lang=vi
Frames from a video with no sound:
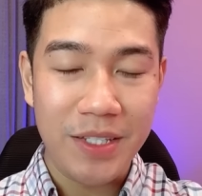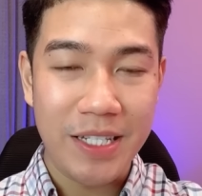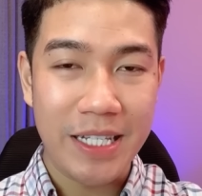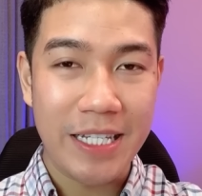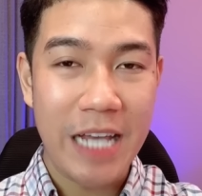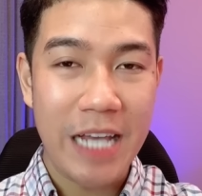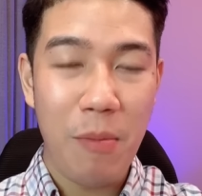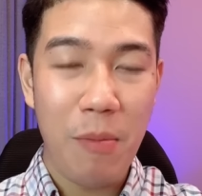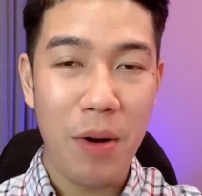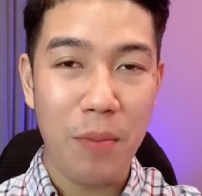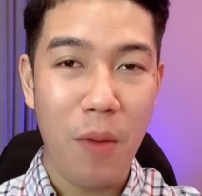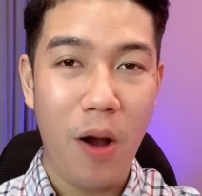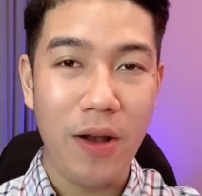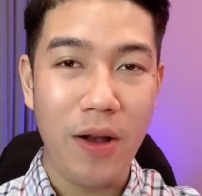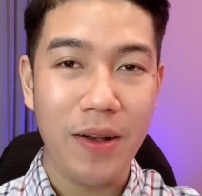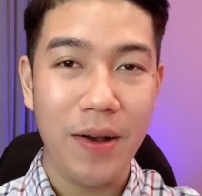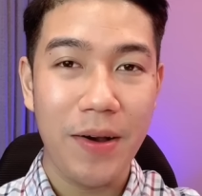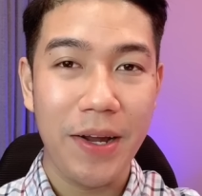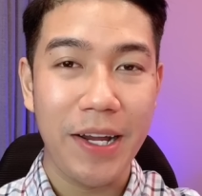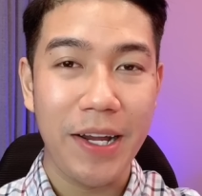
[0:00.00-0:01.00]
Chào mừng mọi
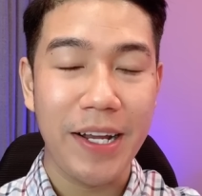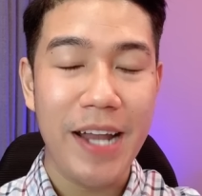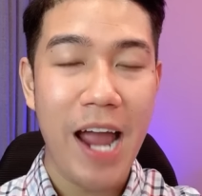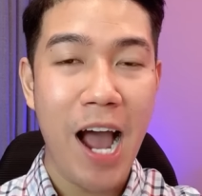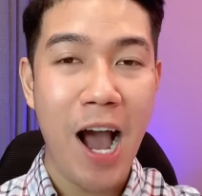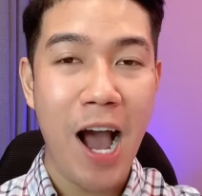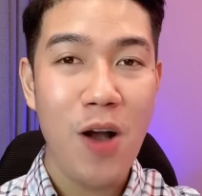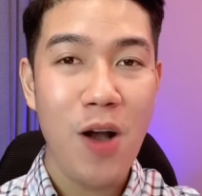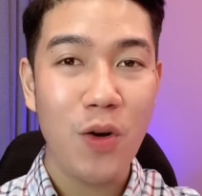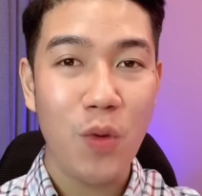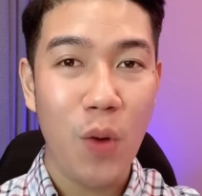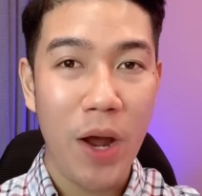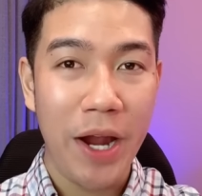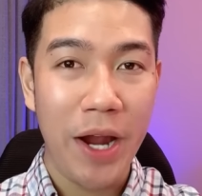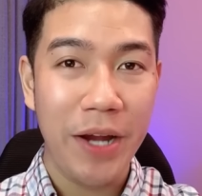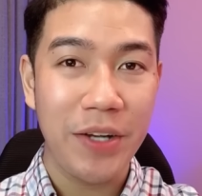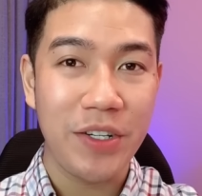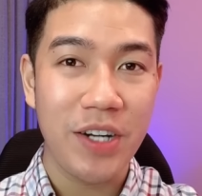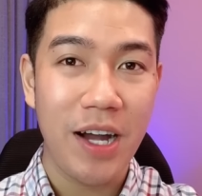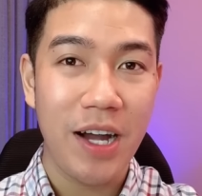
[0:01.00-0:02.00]
người đã
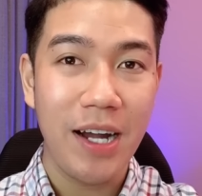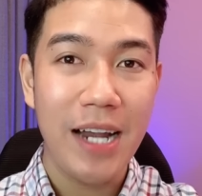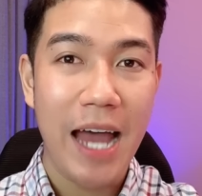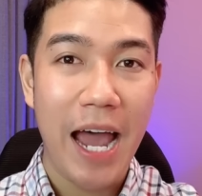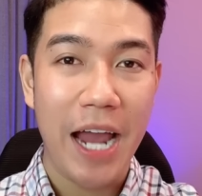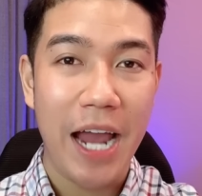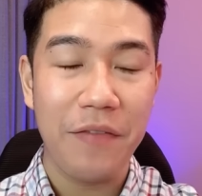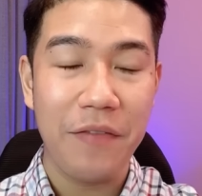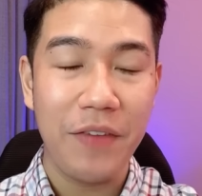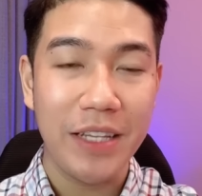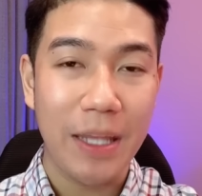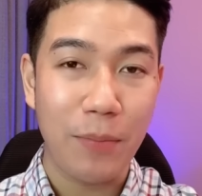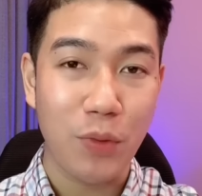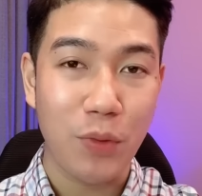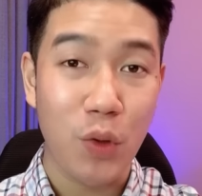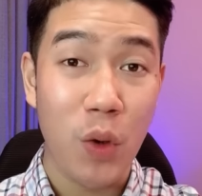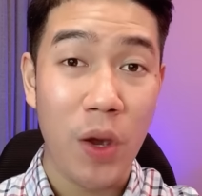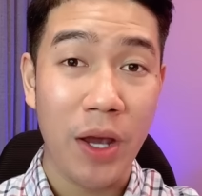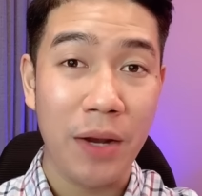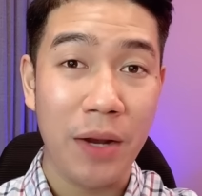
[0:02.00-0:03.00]
quay trở lại với tập
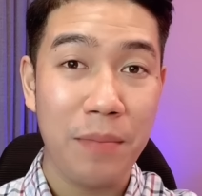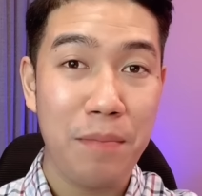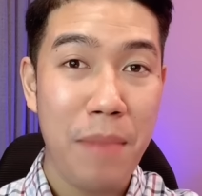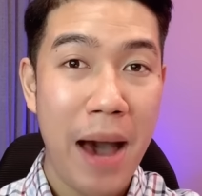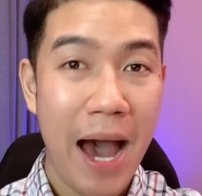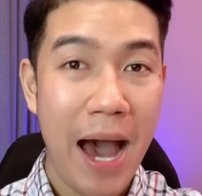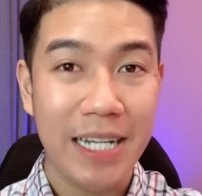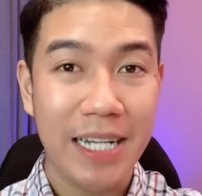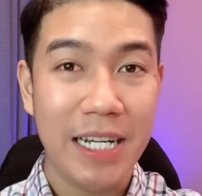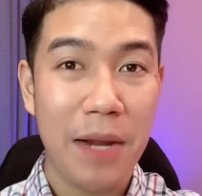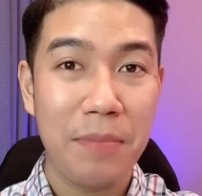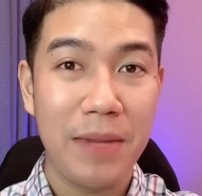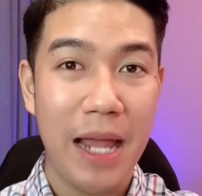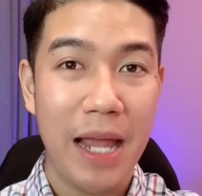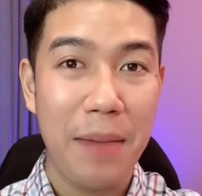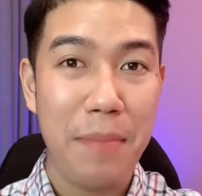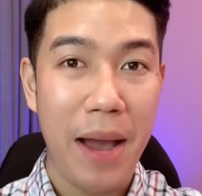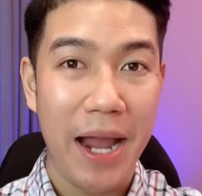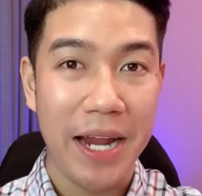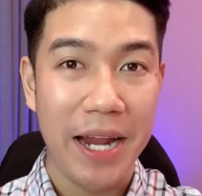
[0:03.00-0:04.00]
truyện
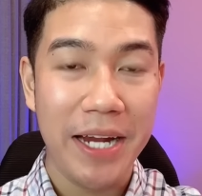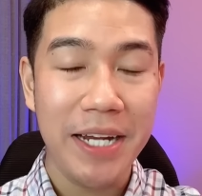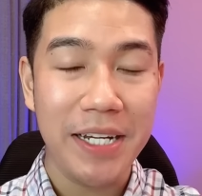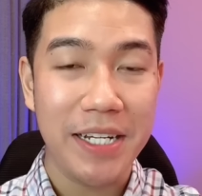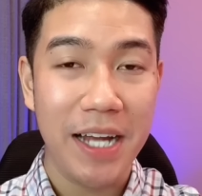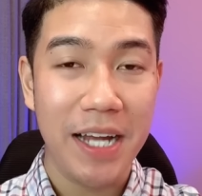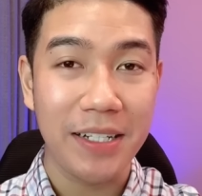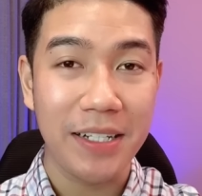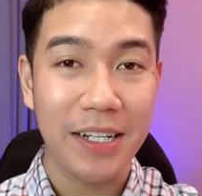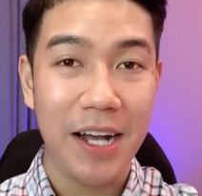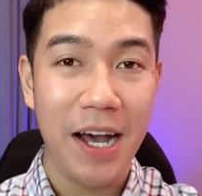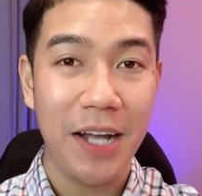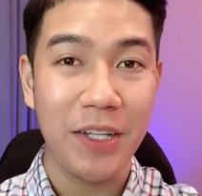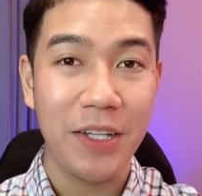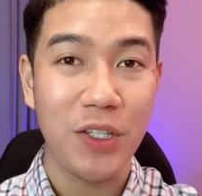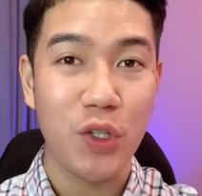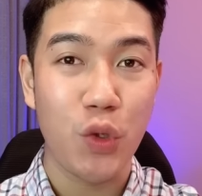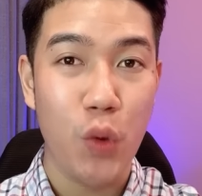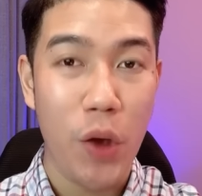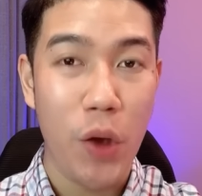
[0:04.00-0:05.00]
307 trên
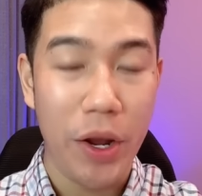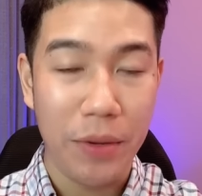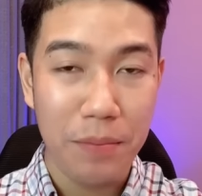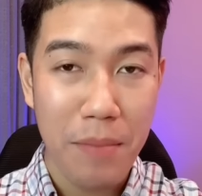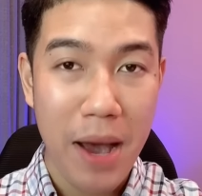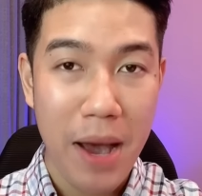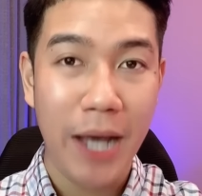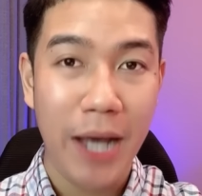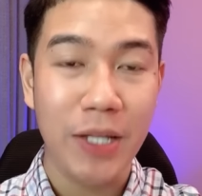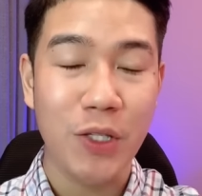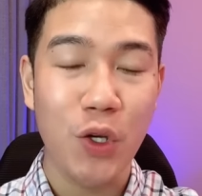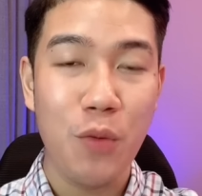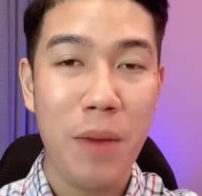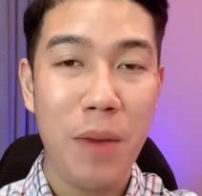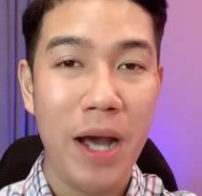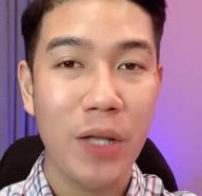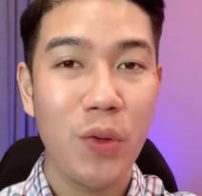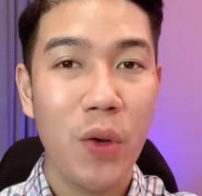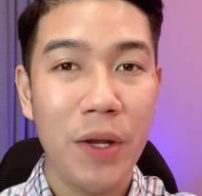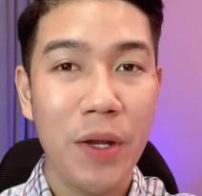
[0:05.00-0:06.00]
kênh Chuyện Ma Chú Ba
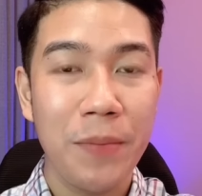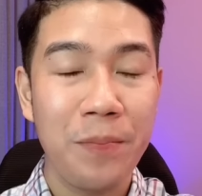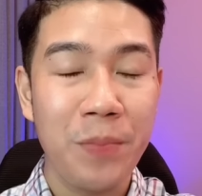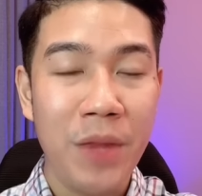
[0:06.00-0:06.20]
Duy.